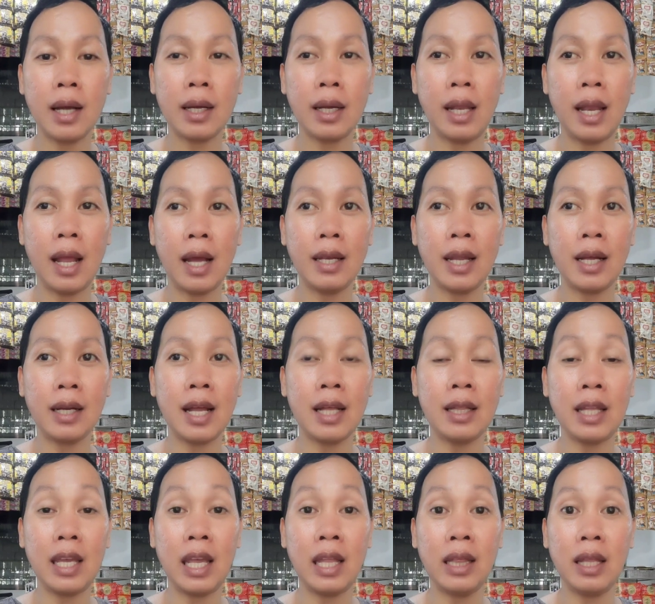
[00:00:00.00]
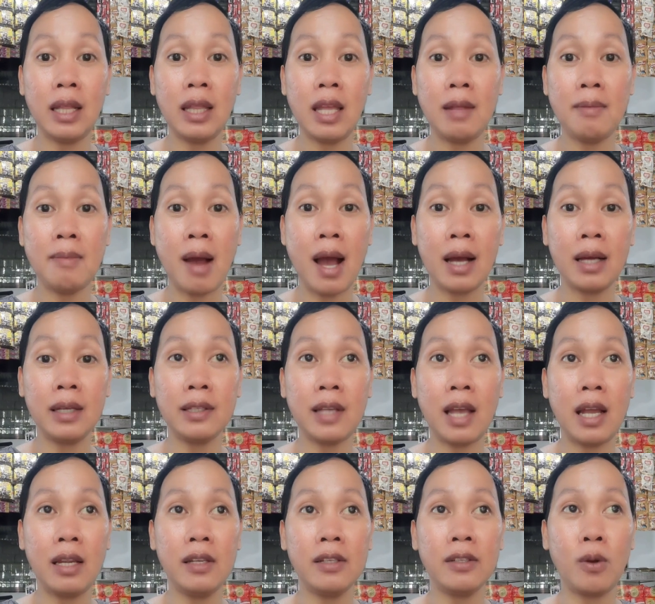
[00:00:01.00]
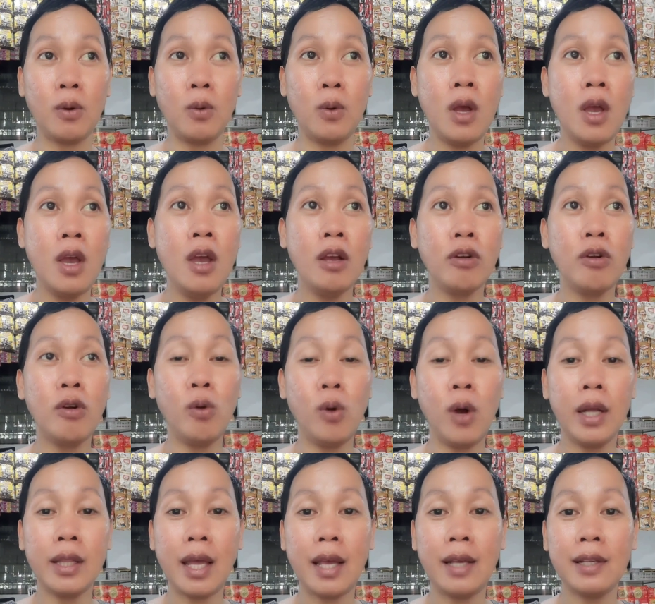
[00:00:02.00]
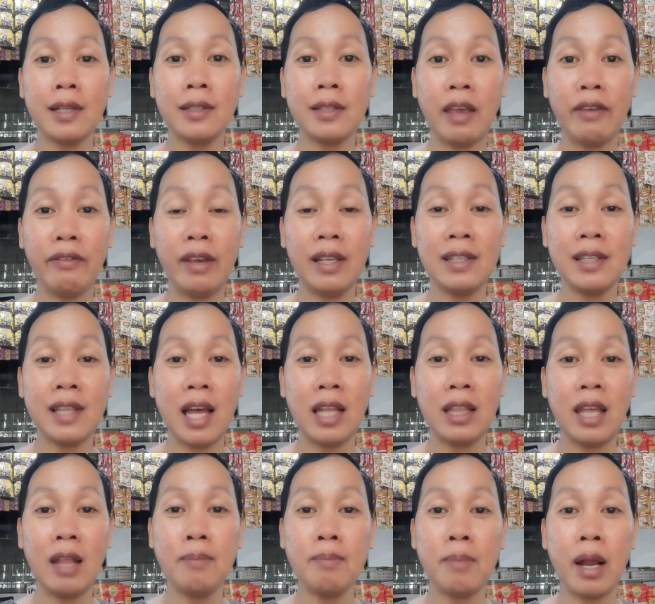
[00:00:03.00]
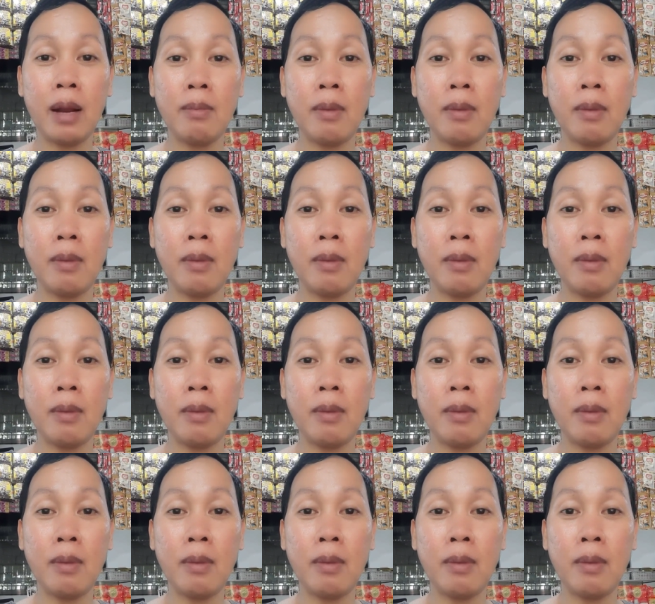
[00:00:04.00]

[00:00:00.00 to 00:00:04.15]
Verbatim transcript: Kailangan lang nating intindihin mga kasari. So, kukuha tayo sa savings natin para